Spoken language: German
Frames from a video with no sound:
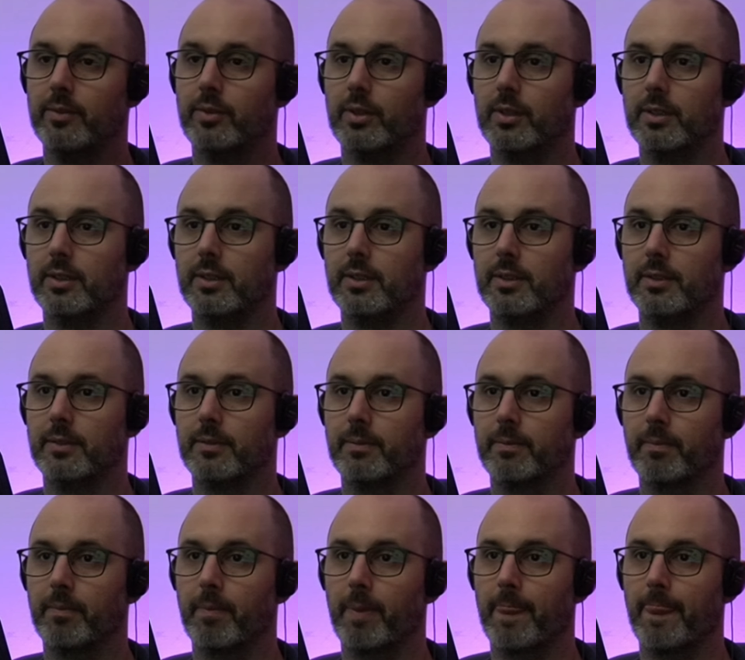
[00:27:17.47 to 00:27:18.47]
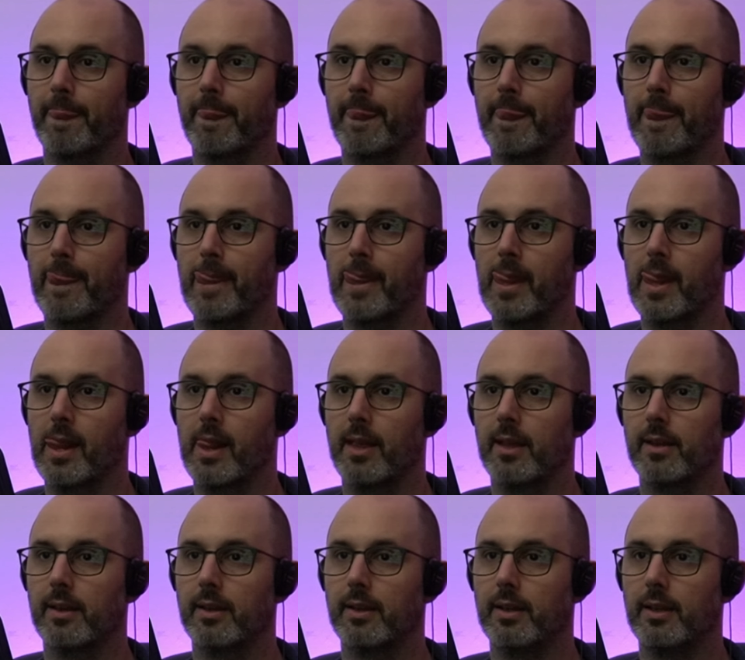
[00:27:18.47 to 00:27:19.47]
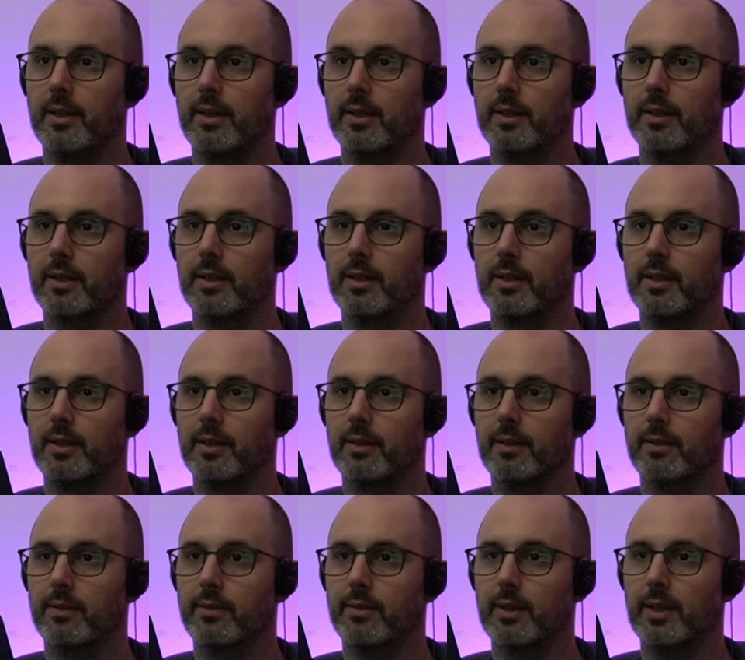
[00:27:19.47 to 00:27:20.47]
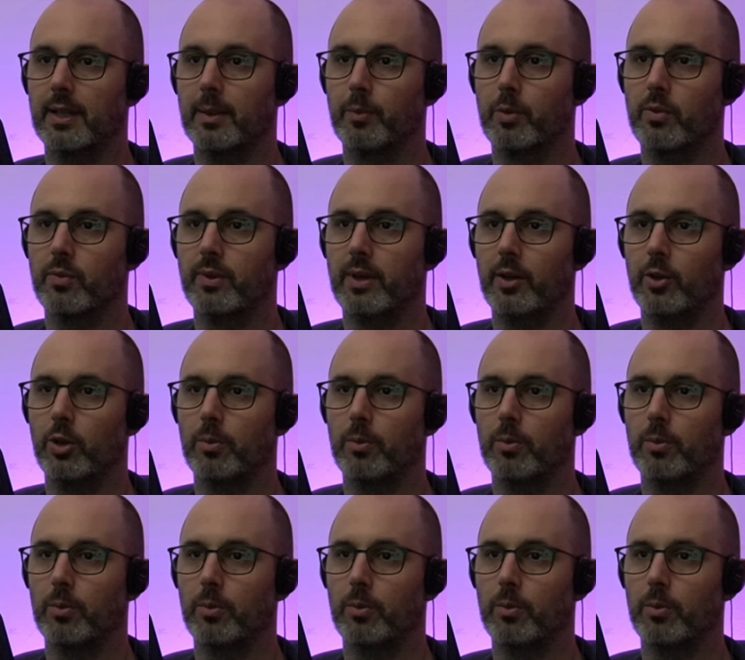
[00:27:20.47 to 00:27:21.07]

wollen. Eher nach links. Ja, da müssen wir auch